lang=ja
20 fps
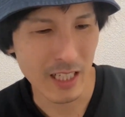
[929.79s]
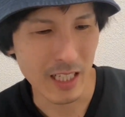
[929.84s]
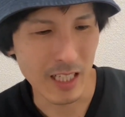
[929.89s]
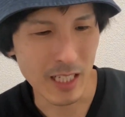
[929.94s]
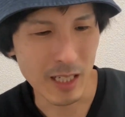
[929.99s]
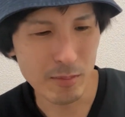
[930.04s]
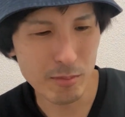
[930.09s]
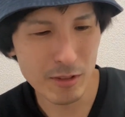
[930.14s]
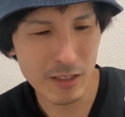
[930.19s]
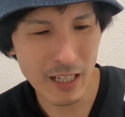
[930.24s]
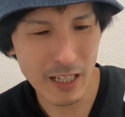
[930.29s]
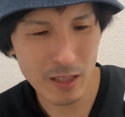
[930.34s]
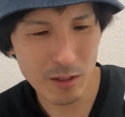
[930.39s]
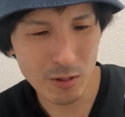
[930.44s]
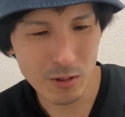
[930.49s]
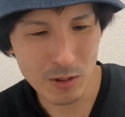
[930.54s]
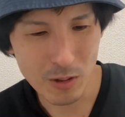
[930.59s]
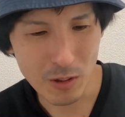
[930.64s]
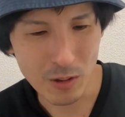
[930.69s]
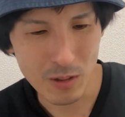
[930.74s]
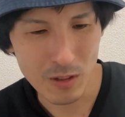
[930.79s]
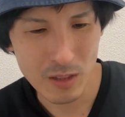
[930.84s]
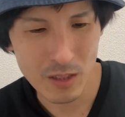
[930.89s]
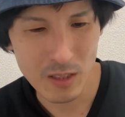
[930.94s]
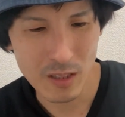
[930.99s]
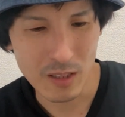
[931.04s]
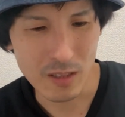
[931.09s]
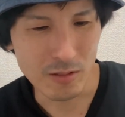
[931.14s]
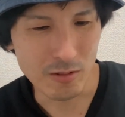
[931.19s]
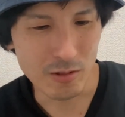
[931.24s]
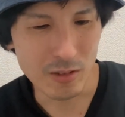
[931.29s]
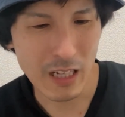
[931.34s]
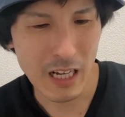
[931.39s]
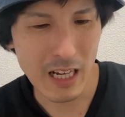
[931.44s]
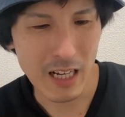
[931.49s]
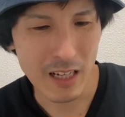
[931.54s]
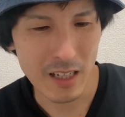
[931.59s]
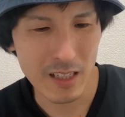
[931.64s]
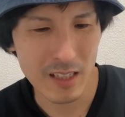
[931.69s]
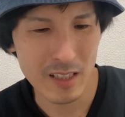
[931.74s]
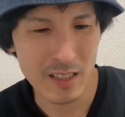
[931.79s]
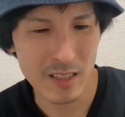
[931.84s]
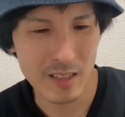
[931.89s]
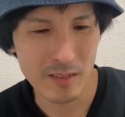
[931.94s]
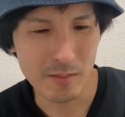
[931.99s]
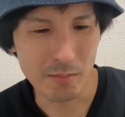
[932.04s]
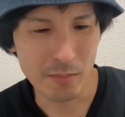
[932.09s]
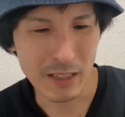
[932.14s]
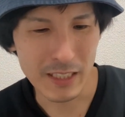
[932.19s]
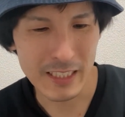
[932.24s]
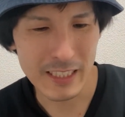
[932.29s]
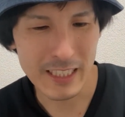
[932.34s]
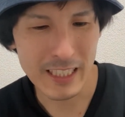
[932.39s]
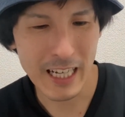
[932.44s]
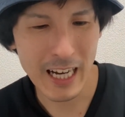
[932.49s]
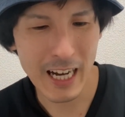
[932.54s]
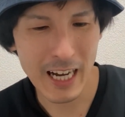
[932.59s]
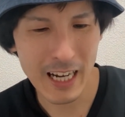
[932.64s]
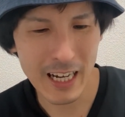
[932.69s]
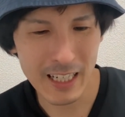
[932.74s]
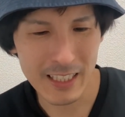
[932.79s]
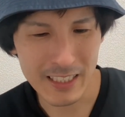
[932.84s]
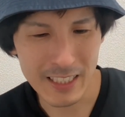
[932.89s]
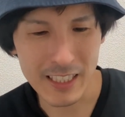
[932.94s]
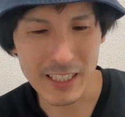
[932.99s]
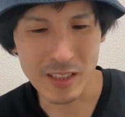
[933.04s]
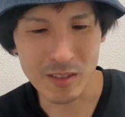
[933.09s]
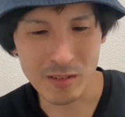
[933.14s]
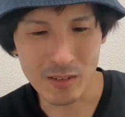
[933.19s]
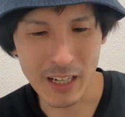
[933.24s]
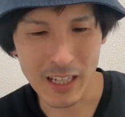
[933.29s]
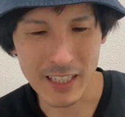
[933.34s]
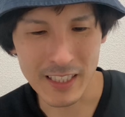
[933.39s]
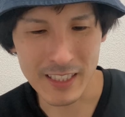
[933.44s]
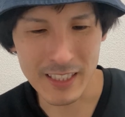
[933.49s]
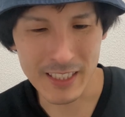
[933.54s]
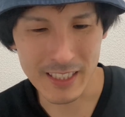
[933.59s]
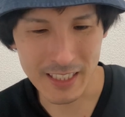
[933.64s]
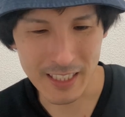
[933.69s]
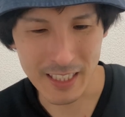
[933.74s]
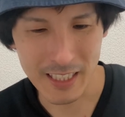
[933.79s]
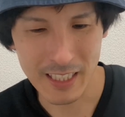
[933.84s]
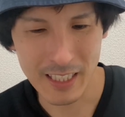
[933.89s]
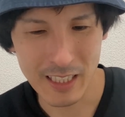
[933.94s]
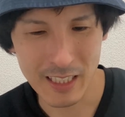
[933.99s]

ヘブライ語の裏マシア派に由来し、